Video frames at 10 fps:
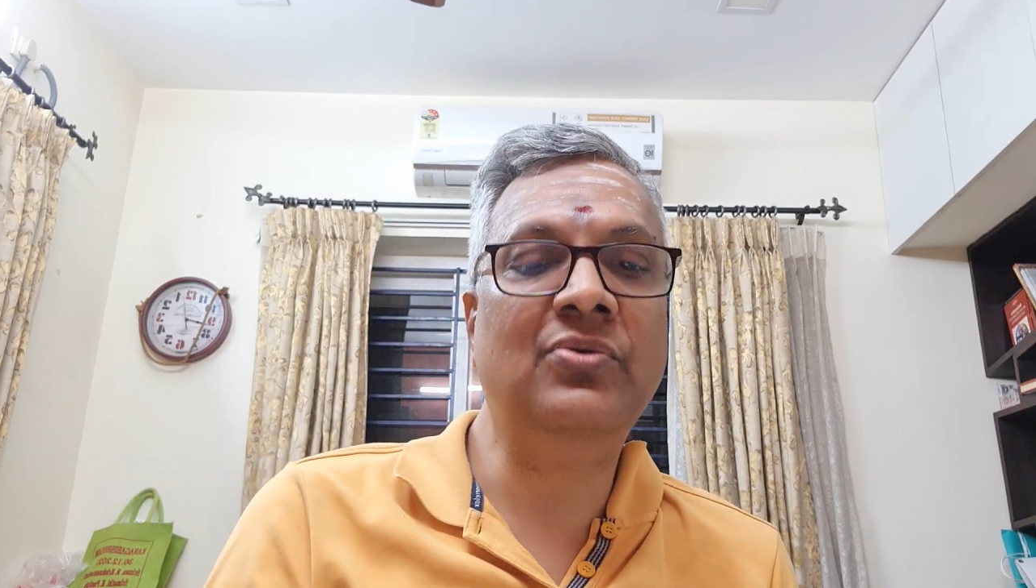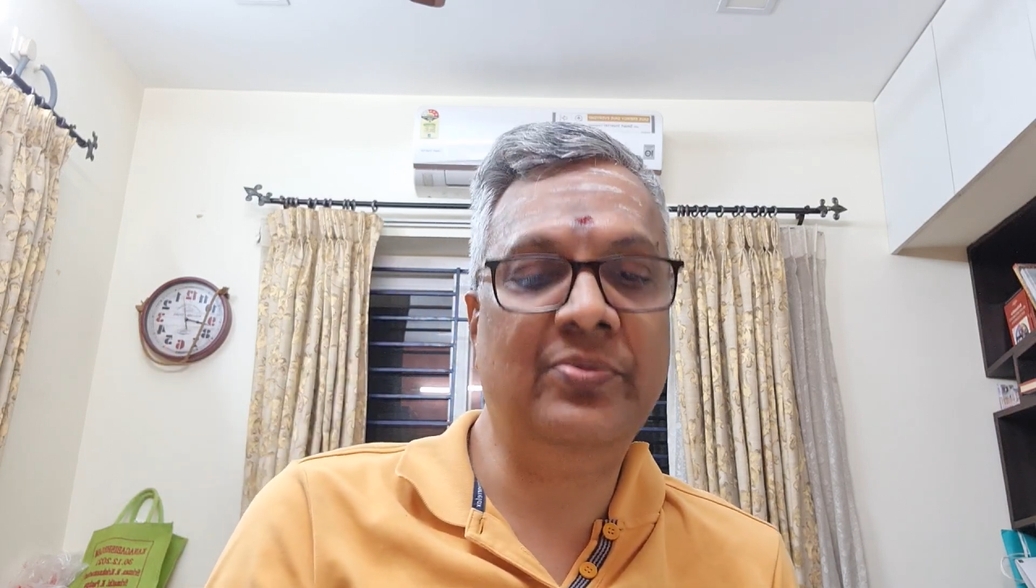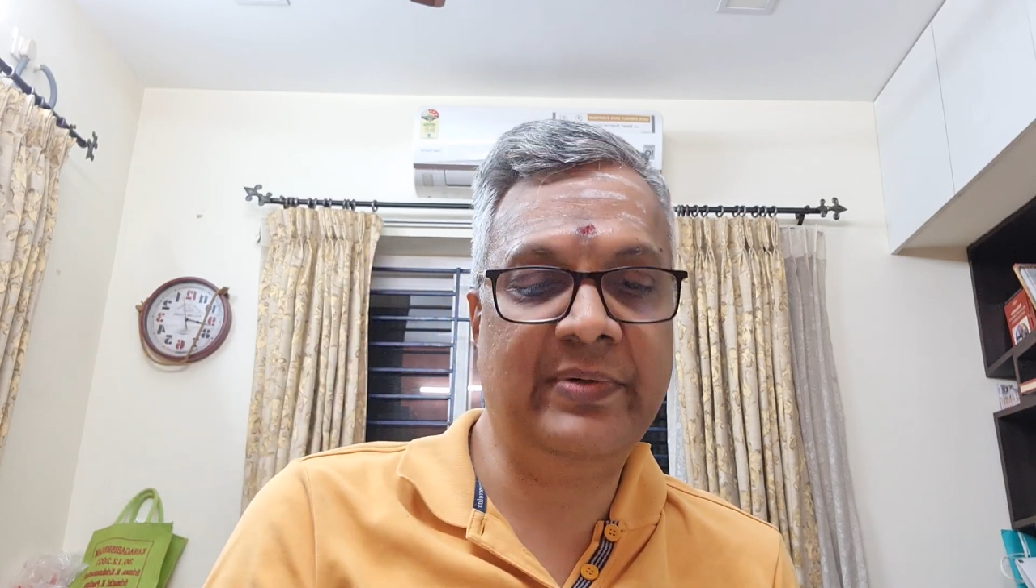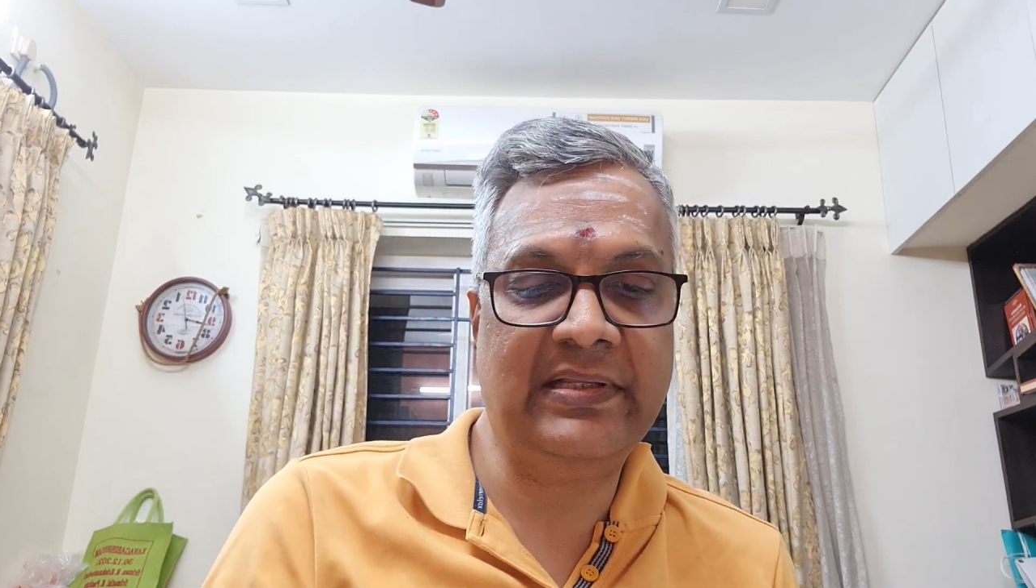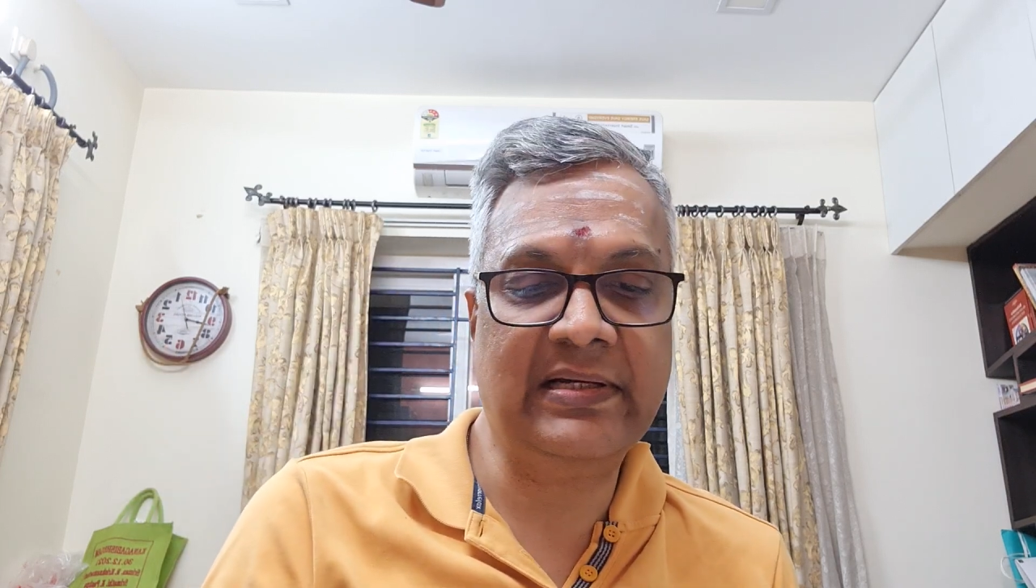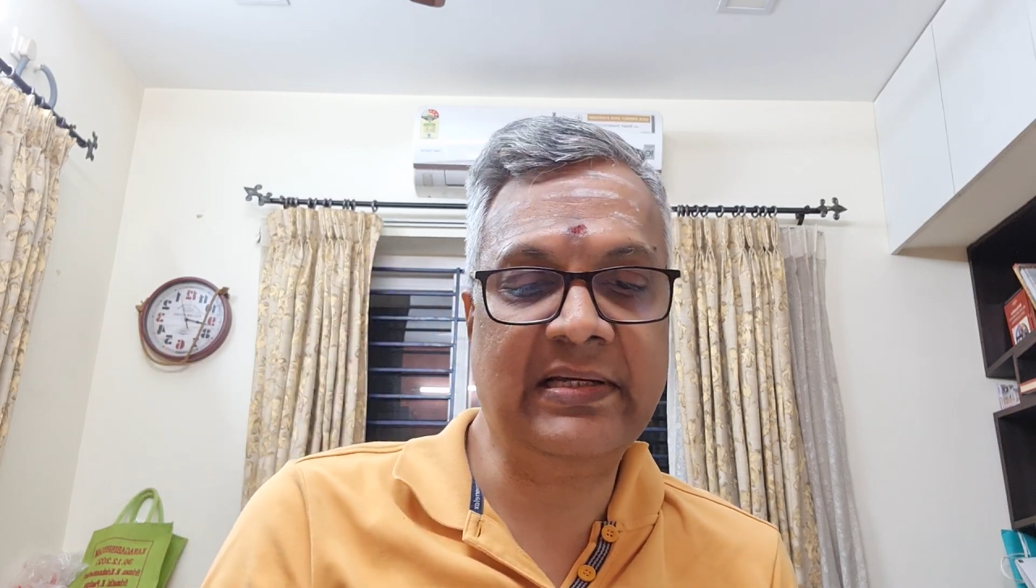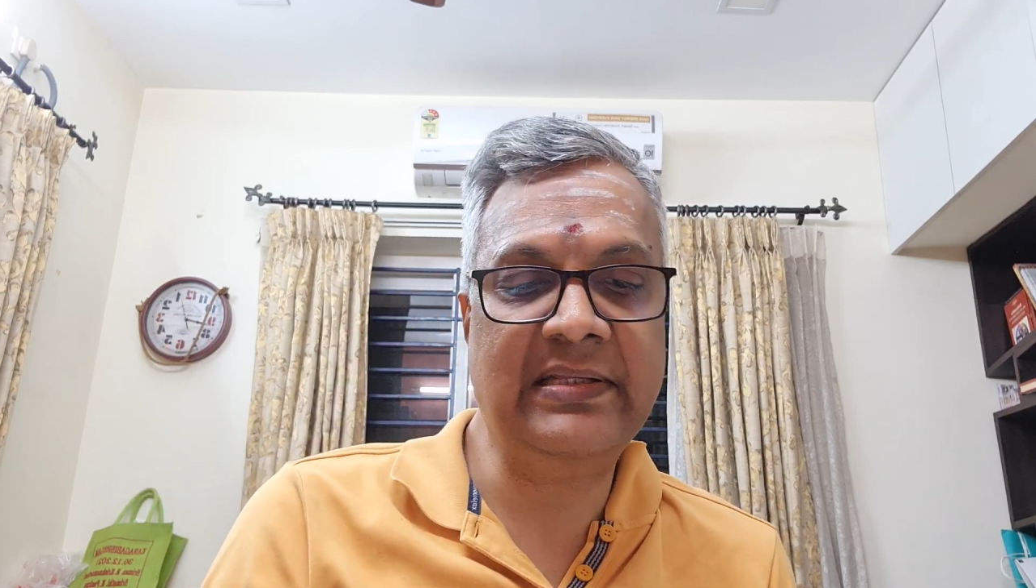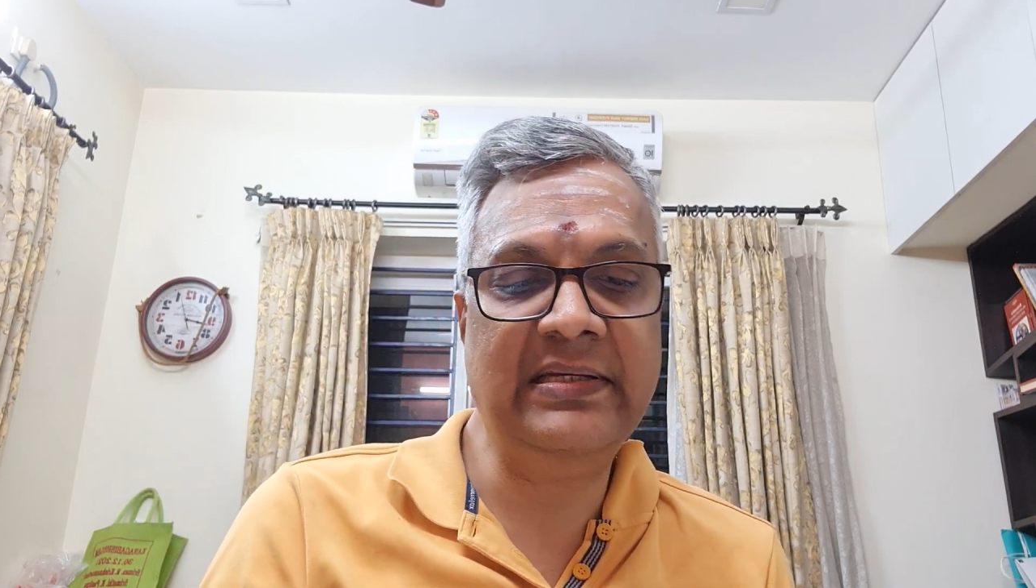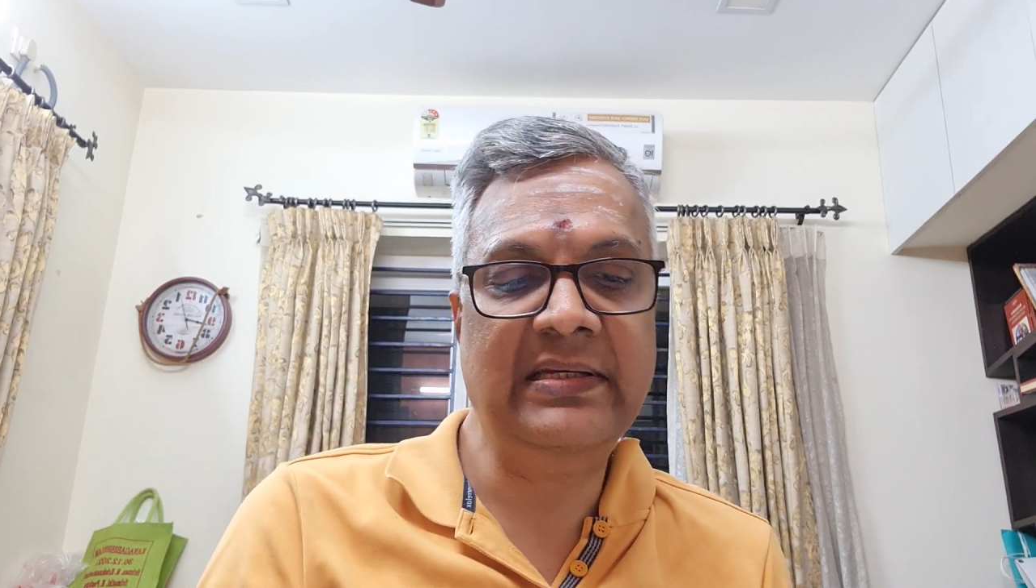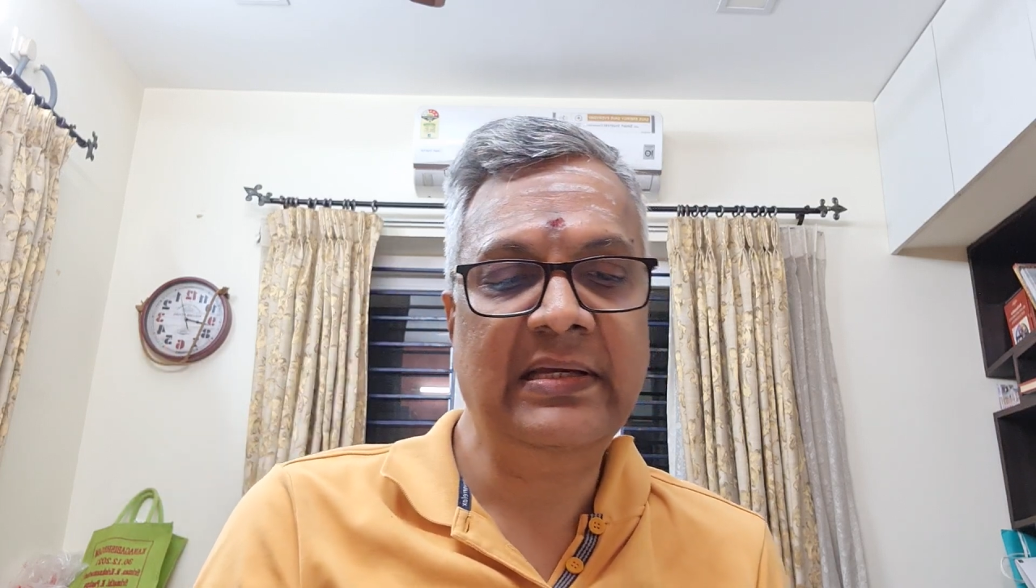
குறிப்பிடத்தக்கது